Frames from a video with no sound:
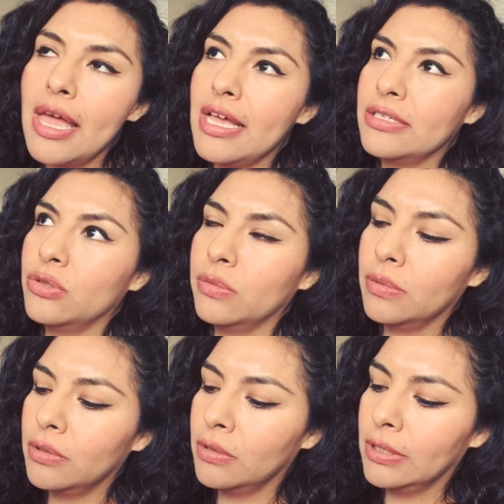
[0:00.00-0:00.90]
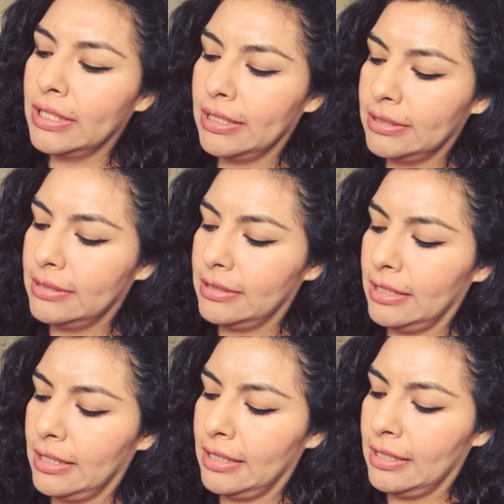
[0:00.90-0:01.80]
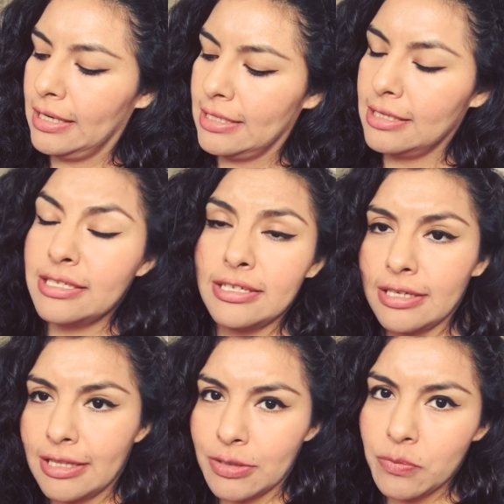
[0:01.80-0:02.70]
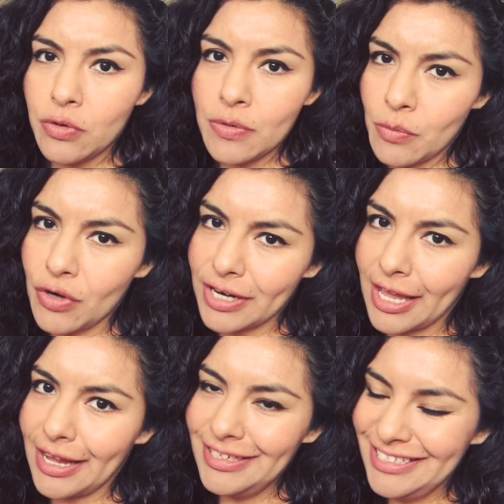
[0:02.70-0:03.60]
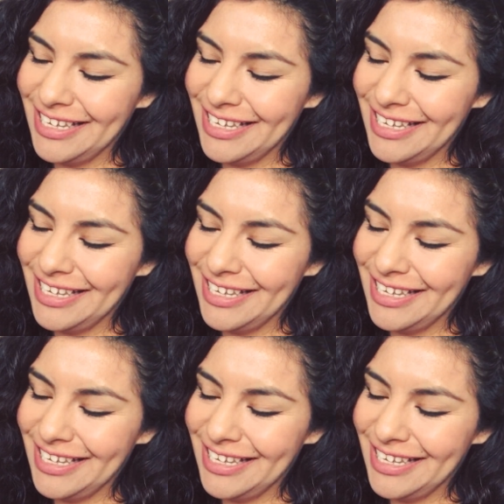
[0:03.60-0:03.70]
Estuvo este, las salchichitas muy, muy ricas,